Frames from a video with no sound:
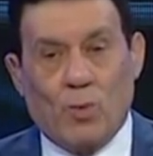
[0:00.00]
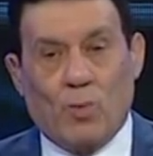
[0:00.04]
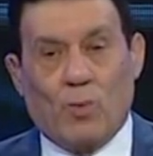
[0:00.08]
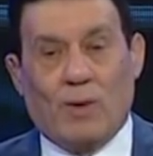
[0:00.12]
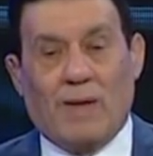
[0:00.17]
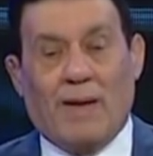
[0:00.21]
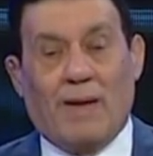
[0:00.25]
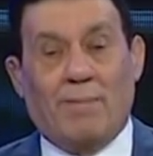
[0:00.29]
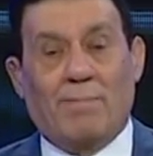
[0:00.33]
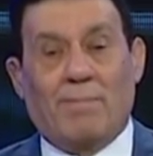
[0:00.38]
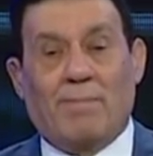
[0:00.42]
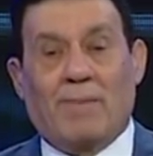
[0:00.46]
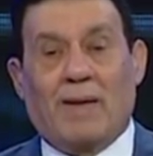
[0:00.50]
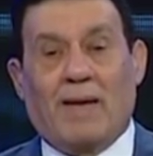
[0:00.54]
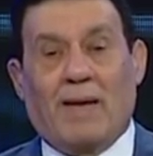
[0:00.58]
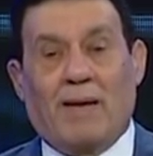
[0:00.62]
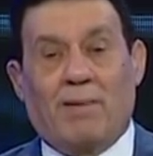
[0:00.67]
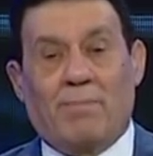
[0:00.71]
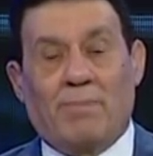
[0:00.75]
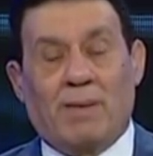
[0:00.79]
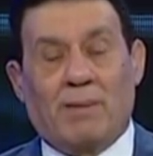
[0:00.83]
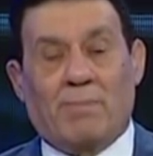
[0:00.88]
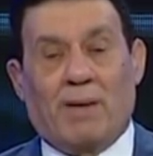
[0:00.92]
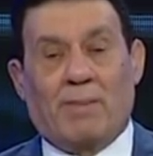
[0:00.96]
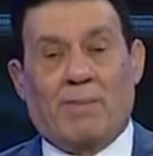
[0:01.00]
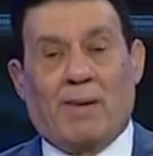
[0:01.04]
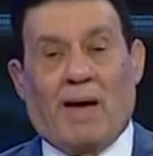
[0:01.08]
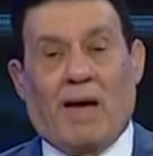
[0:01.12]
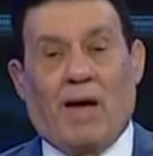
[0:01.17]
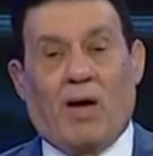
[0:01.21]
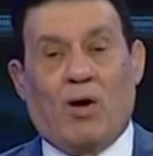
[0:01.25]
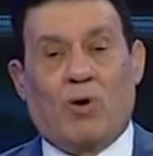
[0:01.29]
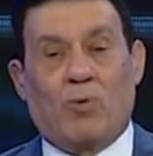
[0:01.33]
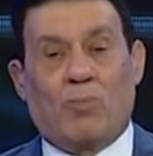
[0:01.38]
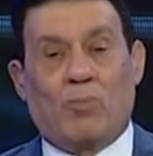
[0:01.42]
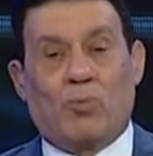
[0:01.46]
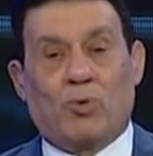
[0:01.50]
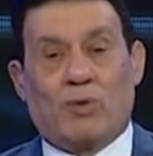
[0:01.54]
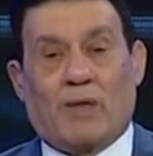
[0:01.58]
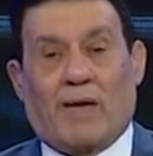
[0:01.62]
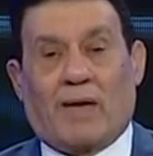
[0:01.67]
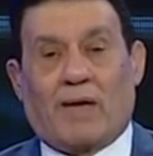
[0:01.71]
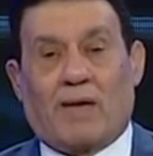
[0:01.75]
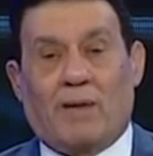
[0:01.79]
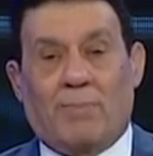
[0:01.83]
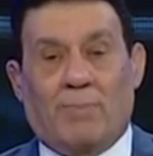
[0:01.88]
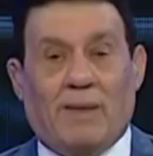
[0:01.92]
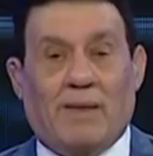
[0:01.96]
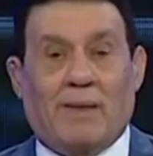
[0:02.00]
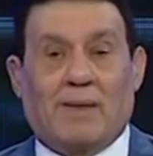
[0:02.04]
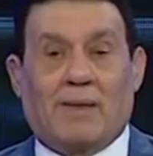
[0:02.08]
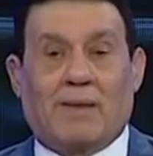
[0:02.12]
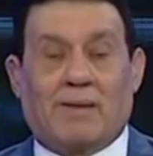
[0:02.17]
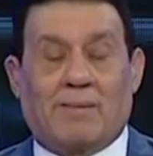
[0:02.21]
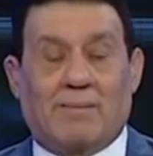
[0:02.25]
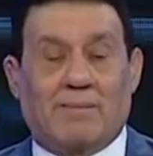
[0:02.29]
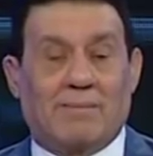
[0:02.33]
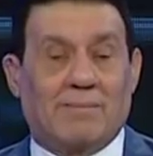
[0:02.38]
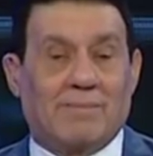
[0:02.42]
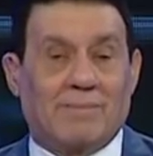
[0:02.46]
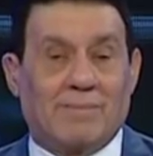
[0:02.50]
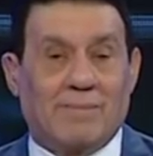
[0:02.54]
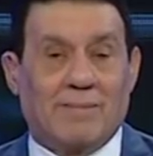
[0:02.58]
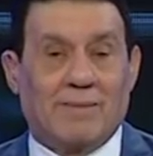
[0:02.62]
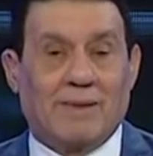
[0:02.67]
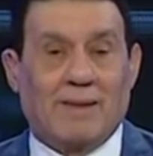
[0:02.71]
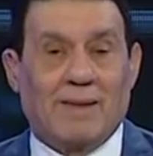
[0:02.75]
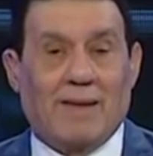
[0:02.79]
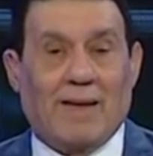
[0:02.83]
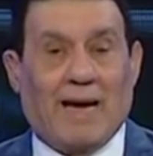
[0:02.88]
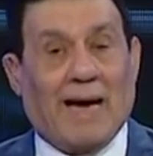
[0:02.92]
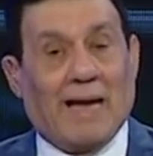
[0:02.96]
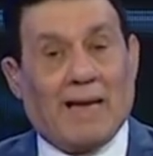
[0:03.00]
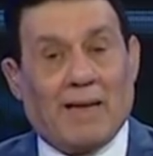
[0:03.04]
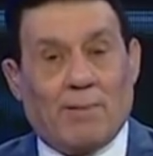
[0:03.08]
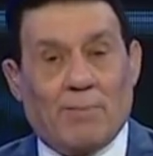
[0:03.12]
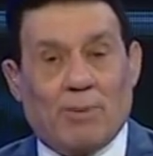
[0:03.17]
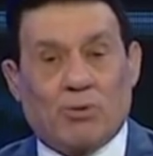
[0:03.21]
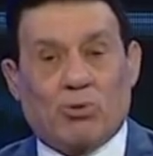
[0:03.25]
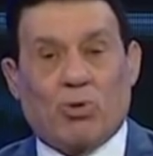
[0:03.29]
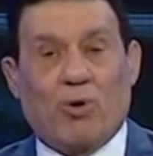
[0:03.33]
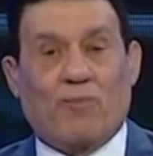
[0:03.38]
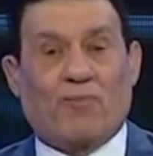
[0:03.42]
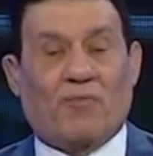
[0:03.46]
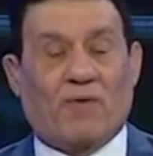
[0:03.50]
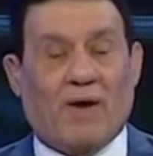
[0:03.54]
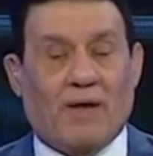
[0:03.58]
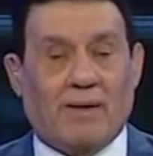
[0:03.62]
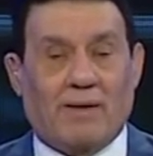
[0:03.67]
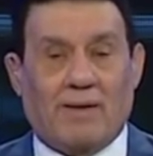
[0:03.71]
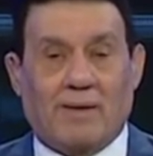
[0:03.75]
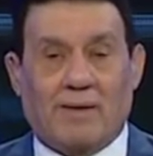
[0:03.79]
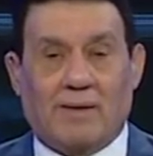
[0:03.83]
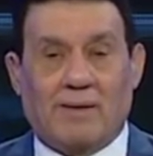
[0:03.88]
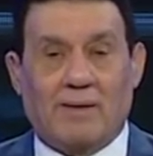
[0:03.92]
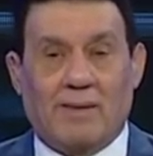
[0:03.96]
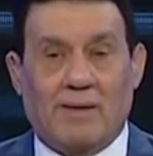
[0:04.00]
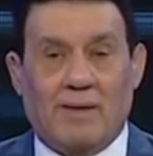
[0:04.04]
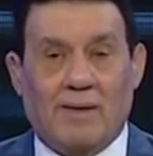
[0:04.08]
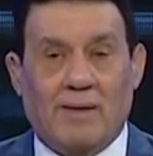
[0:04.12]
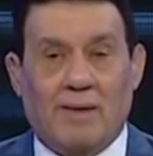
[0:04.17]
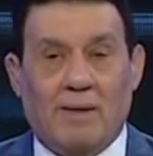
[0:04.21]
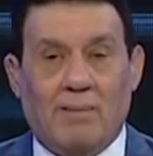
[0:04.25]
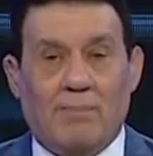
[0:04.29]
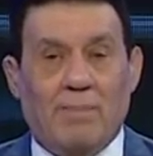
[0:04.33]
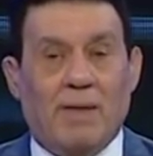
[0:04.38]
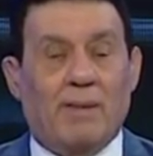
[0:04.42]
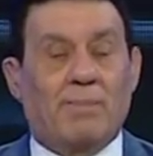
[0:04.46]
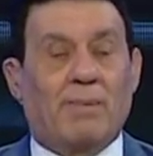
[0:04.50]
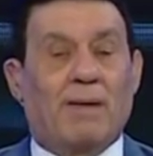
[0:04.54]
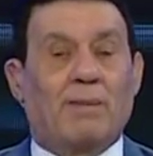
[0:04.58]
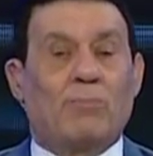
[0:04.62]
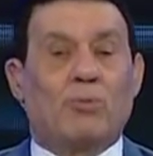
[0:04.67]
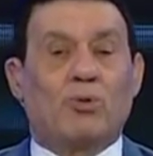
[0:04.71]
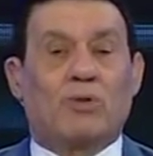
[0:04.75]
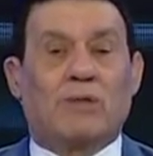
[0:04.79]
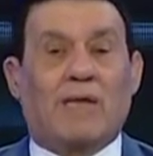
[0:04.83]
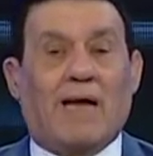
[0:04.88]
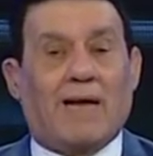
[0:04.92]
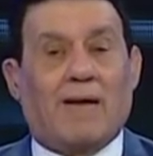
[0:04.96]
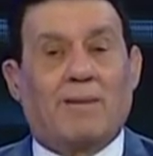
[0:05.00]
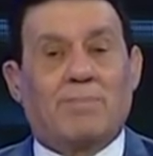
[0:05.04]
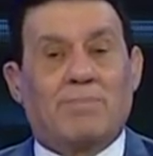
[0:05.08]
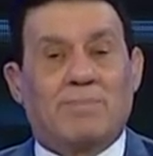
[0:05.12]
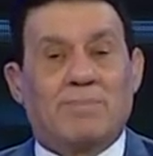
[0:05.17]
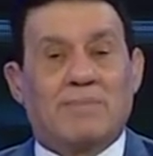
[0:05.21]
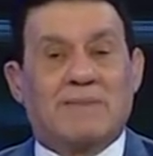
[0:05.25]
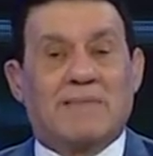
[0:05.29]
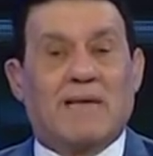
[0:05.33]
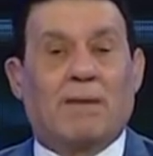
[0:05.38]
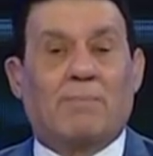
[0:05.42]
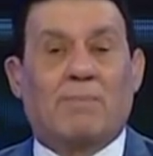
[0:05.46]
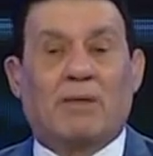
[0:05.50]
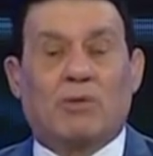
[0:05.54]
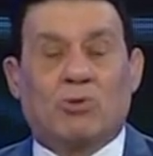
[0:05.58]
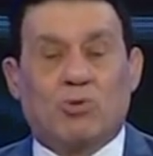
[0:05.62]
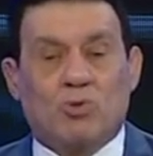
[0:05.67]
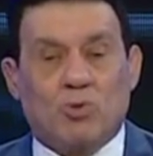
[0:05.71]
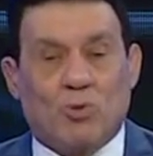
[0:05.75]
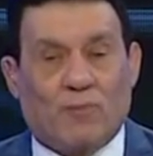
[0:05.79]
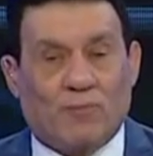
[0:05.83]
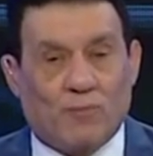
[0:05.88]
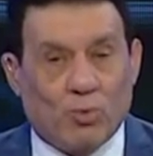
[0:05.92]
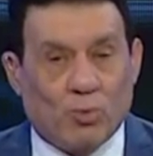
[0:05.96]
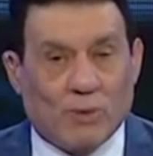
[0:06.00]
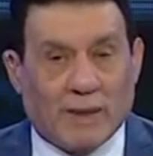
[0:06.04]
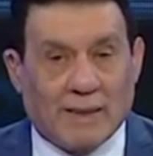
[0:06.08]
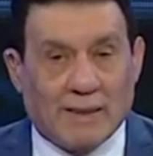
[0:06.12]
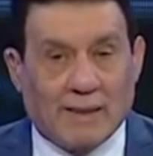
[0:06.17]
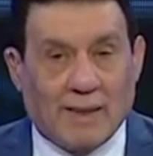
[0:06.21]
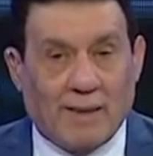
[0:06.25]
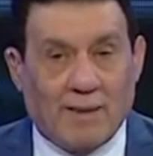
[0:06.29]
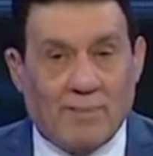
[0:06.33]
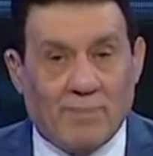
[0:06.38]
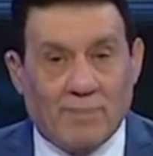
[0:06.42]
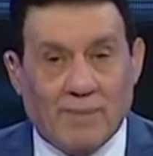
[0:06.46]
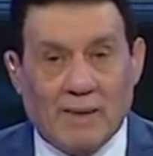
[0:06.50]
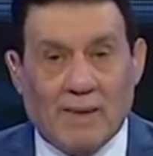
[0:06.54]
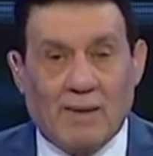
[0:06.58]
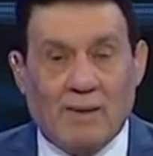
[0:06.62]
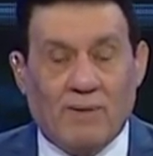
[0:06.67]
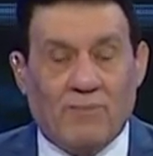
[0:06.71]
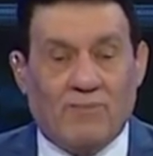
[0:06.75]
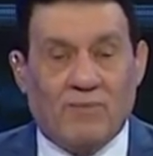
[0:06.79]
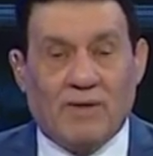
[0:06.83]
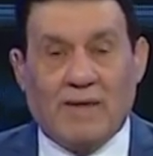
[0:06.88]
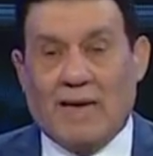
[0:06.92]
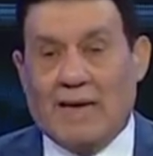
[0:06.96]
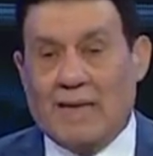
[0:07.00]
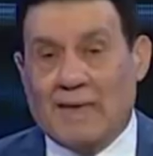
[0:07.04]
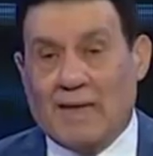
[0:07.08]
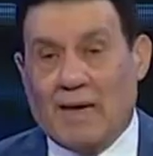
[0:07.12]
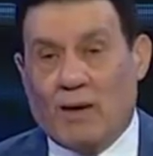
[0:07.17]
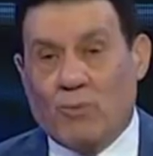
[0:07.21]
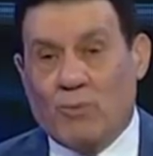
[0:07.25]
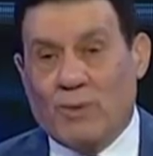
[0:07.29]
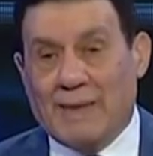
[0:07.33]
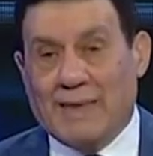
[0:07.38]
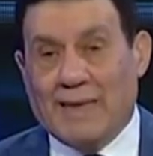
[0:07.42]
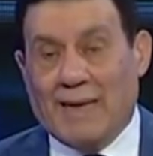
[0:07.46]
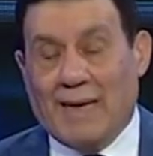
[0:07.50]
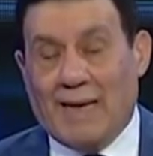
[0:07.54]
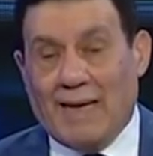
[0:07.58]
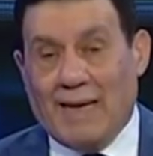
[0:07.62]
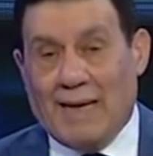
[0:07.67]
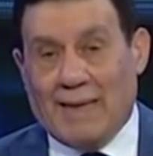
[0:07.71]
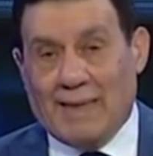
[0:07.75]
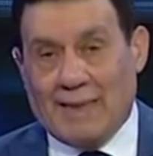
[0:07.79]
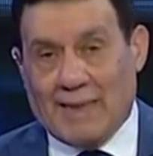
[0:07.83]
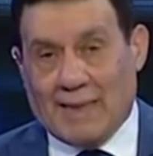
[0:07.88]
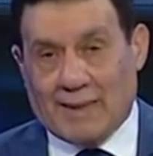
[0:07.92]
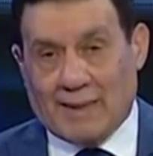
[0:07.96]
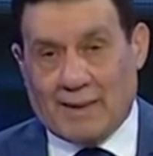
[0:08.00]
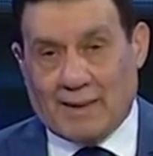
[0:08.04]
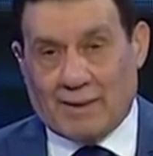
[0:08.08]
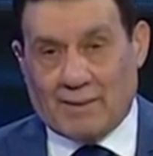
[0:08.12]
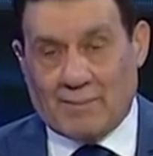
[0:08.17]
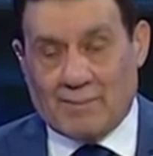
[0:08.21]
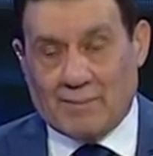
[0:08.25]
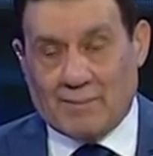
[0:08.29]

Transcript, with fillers: ولما بيبقى معاهم مدربين على ما تفرج بيبقى المنتخب زي ما انتم شفتوه كده في الاونه الاخيره